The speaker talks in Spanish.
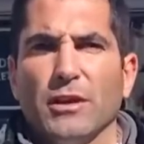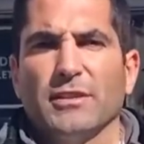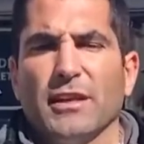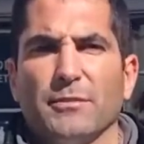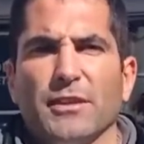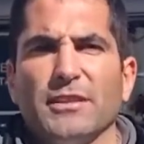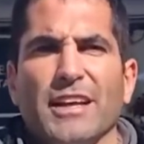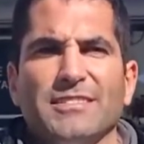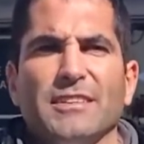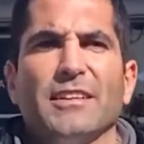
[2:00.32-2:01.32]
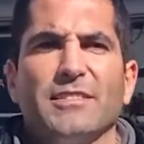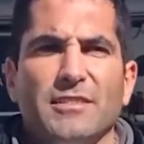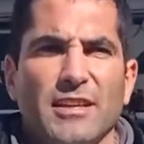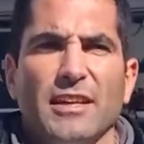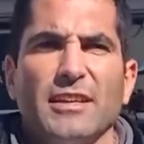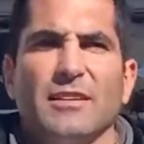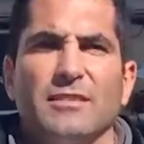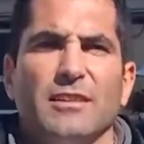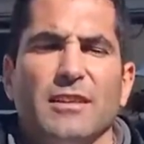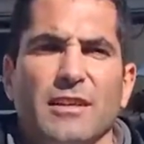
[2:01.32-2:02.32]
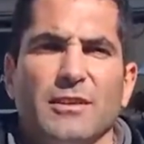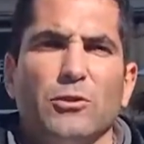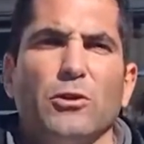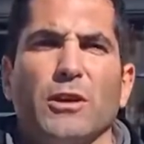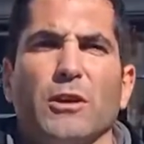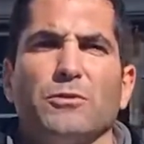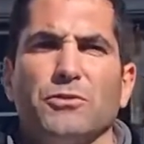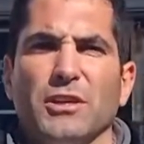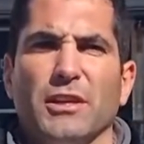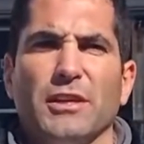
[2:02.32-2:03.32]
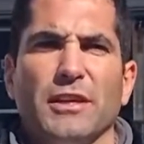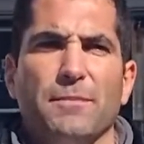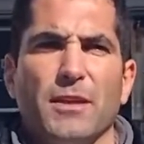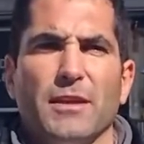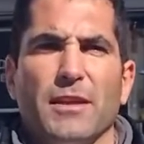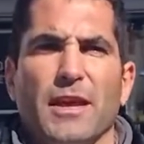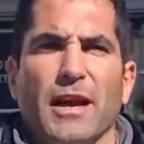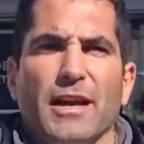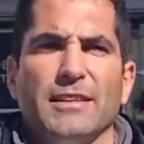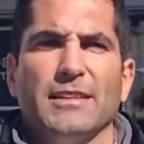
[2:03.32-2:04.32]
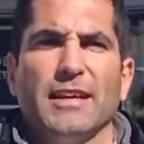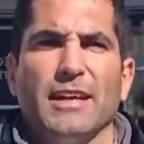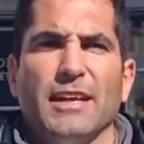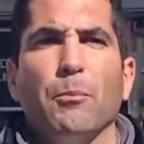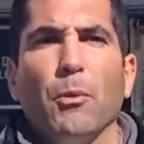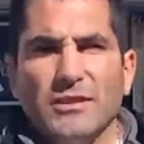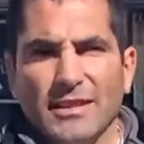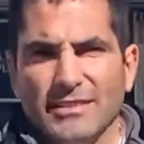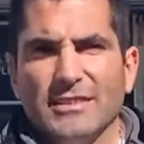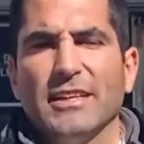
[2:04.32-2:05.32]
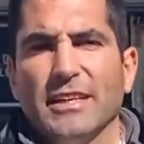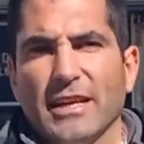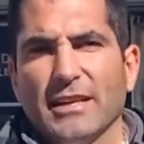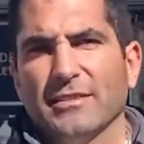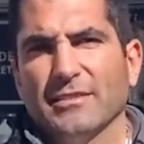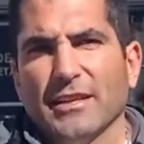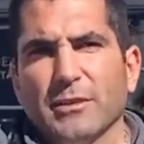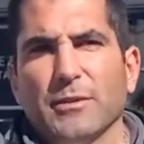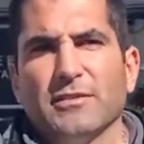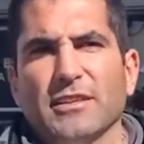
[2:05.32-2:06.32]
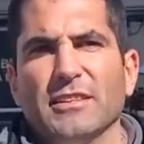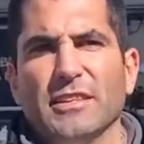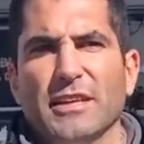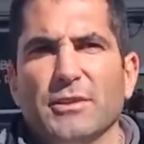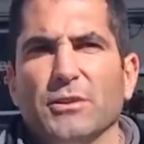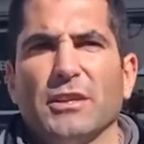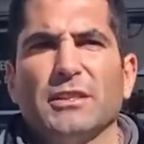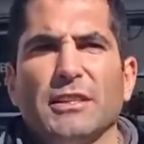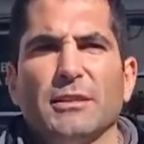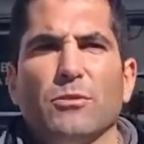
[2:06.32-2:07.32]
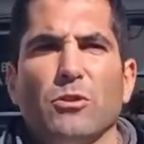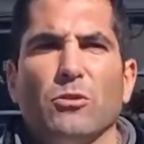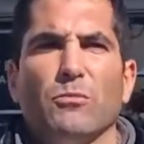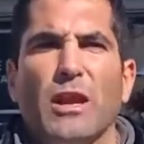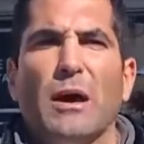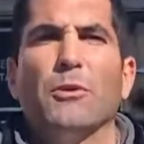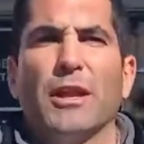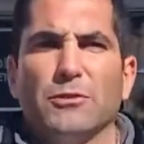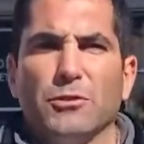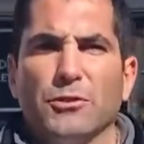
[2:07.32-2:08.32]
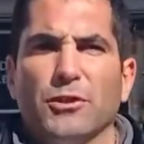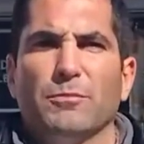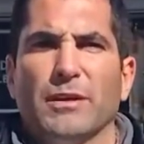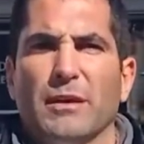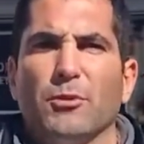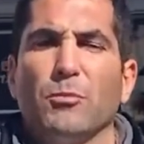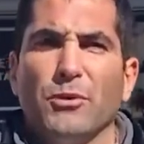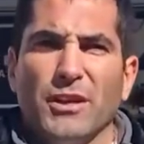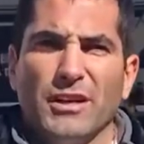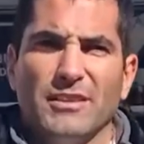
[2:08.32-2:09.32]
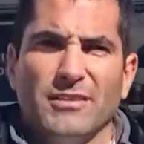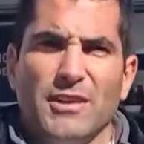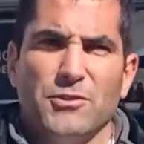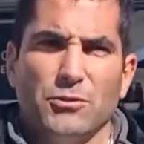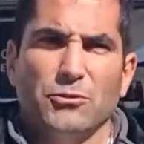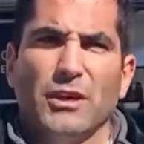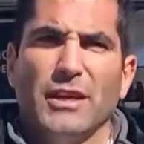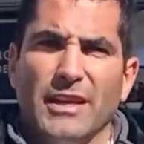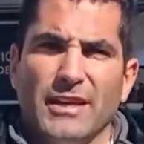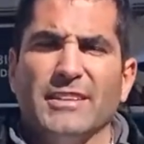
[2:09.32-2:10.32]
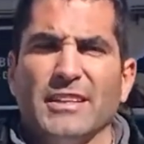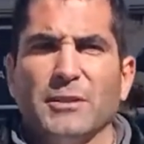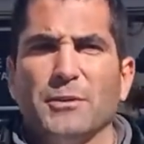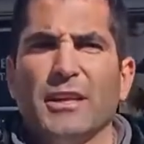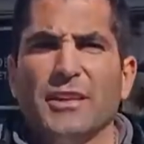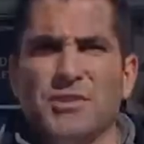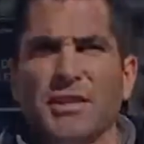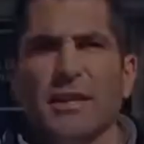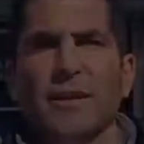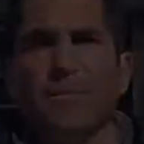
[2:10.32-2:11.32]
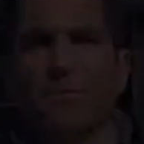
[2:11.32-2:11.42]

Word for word: de las herramientas necesarias en todo lo que concierne a estas respuestas integrales a nivel sanitario que tenemos como laboratorio para proponerles a ellos en esta actividad en lechería.